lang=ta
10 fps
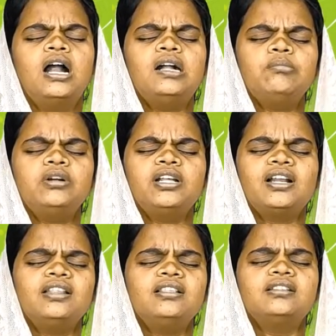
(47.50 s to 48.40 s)
அன்பு
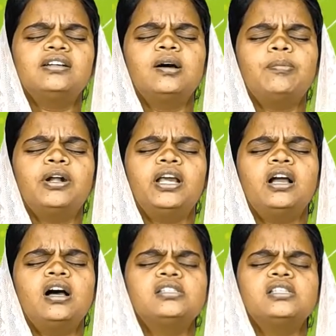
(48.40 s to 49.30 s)
நிறைந்த தகப்பனை
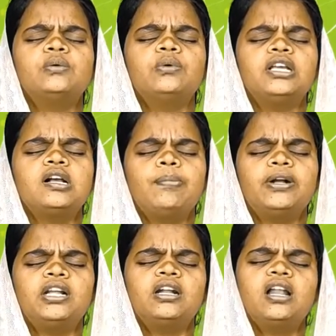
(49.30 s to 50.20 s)

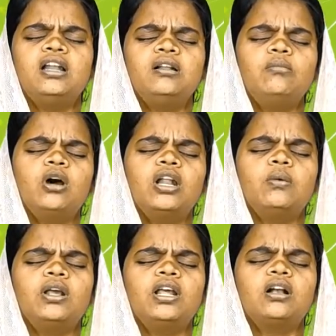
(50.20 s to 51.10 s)
ஆசிர்வதிக்கப்பட்ட நல்ல மாலை
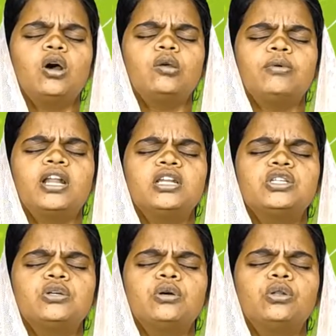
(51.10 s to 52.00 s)
வேலைக்காயும்
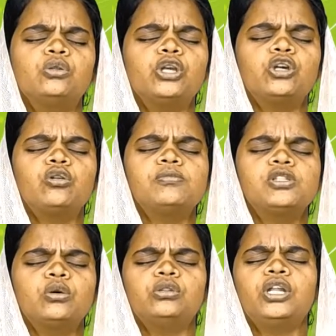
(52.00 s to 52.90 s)
நன்றியோடு துதிக்கிறோம்
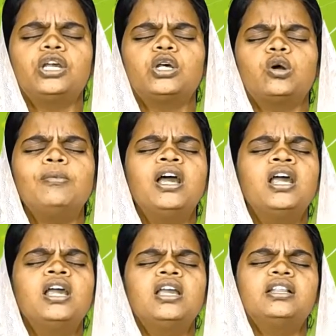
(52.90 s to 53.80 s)
ஸ்தோத்தரிக்கிறோம்
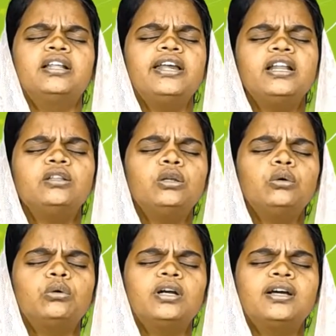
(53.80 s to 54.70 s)
இந்த
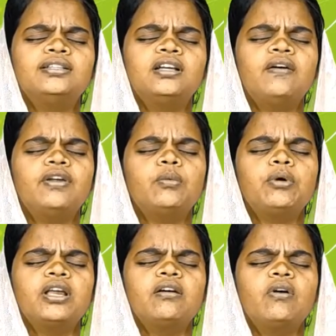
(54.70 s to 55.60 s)
நேரத்திலும் கூட கர்த்தாவே
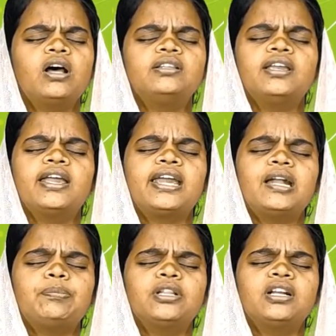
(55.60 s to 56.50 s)
உடைய வார்த்தையை
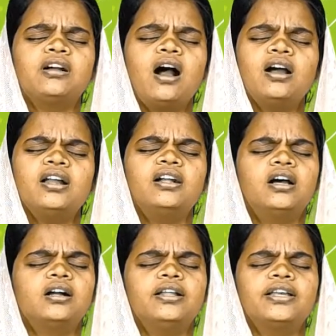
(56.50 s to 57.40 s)
கேட்பதற்காக
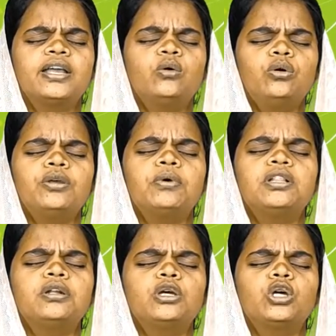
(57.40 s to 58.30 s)
நாங்கள் இங்கே கூடி
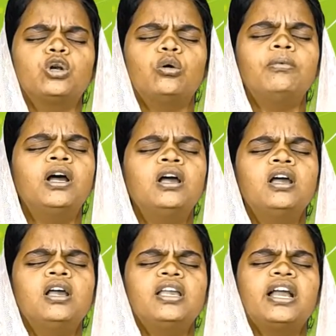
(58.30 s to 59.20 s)
வந்திருக்கிறோம்
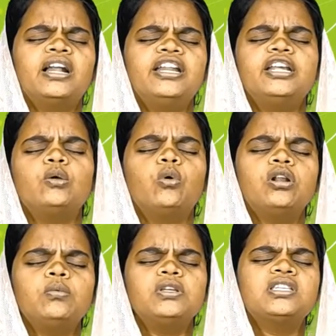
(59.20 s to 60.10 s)
எங்களை நீர்
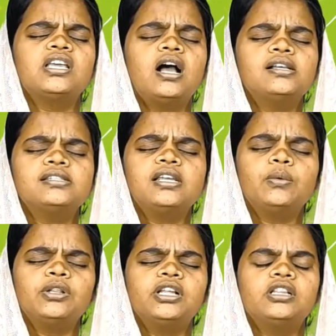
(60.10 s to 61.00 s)
ஒரு விசை
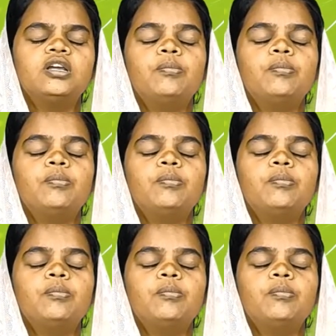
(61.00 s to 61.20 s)
ஆசீர்வதித்து